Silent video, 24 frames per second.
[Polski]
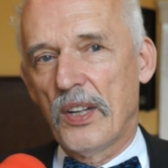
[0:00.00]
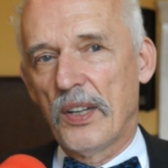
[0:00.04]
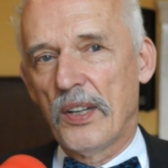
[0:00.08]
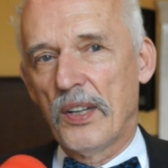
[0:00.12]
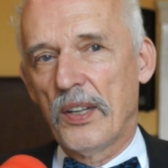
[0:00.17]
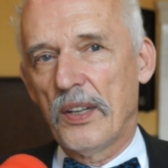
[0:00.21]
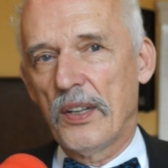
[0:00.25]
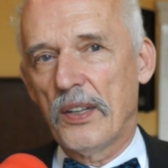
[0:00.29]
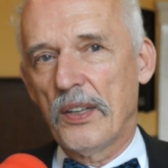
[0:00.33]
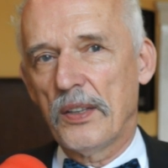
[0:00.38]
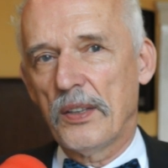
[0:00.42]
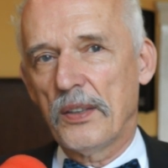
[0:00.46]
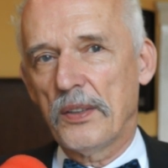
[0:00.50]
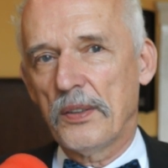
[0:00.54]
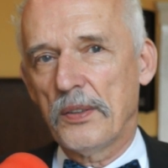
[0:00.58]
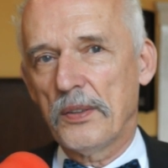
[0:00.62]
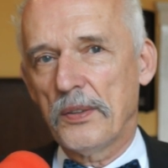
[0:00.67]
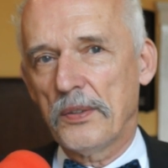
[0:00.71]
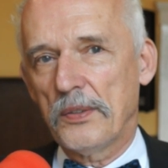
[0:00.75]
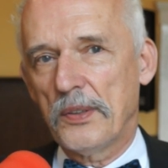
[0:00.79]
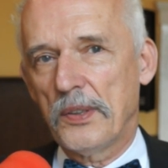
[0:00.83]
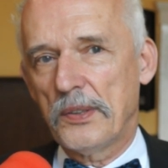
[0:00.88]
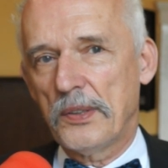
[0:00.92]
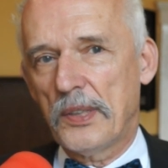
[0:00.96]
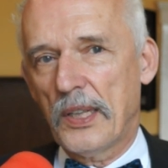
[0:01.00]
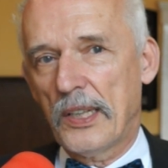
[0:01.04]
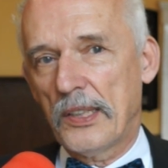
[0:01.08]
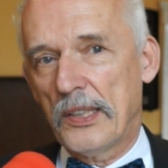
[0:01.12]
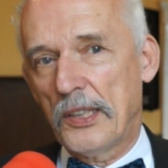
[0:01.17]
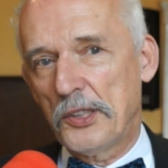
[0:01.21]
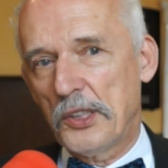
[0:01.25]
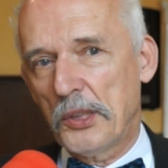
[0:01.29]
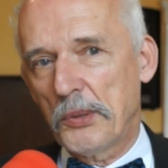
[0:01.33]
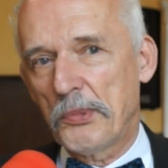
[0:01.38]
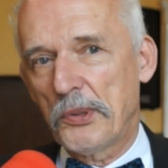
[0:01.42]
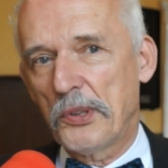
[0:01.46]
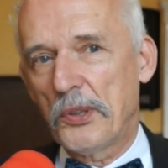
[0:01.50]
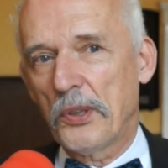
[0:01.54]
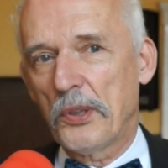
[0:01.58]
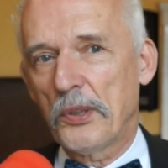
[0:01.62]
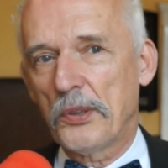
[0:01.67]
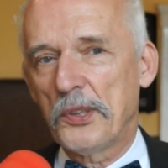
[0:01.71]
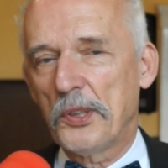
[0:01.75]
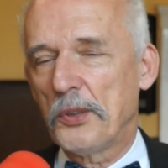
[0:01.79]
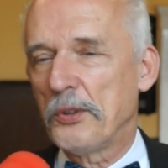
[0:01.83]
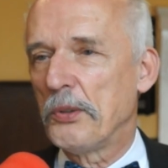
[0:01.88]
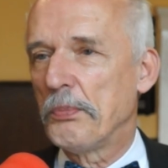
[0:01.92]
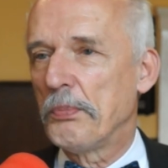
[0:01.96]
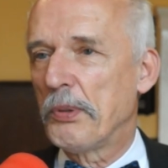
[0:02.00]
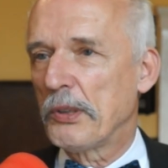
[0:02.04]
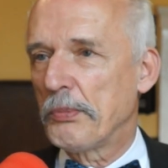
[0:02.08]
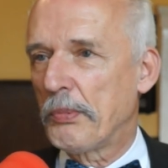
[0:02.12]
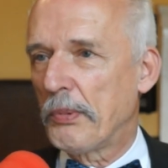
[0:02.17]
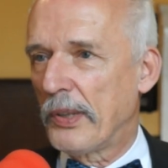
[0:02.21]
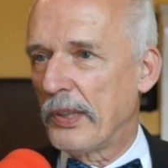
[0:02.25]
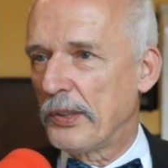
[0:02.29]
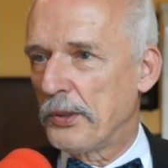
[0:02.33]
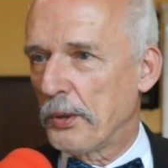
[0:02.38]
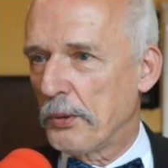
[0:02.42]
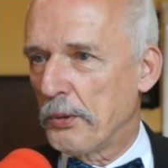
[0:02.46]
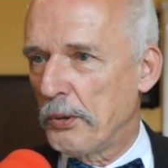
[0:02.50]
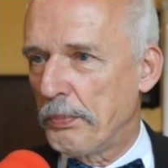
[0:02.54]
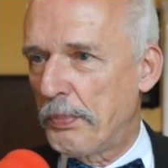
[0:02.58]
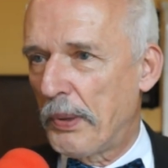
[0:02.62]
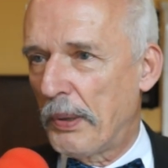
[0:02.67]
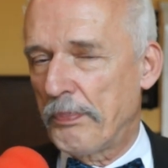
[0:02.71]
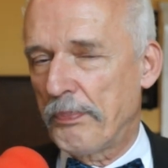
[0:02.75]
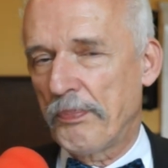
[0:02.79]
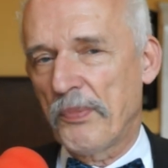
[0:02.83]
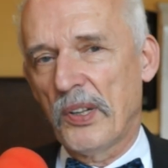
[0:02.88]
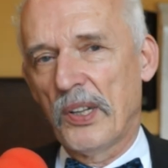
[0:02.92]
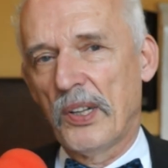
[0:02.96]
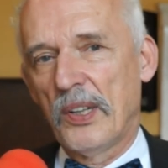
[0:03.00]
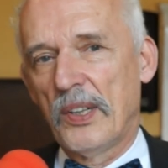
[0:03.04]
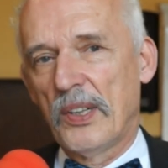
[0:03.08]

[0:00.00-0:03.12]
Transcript: E, teraz lecimy do Londynu porozmawiać z ekipem.